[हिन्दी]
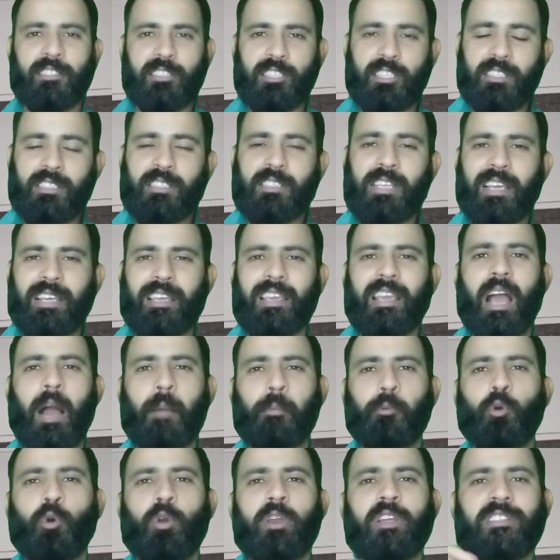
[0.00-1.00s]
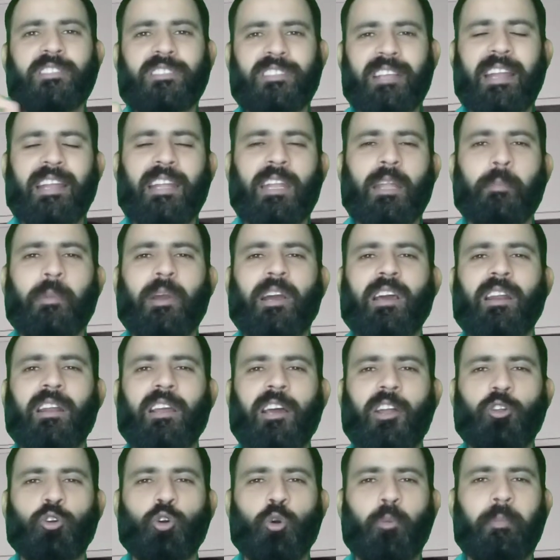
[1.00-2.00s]
जिससे कि आपको इंसेंटिव अगर
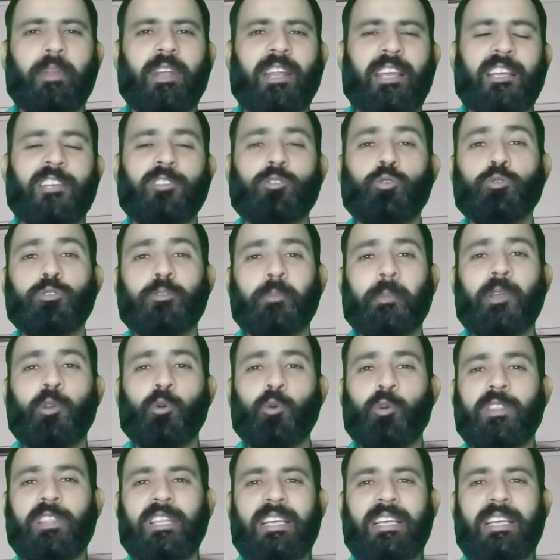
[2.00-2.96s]
कल को मिलेंगे तो उसमें कोई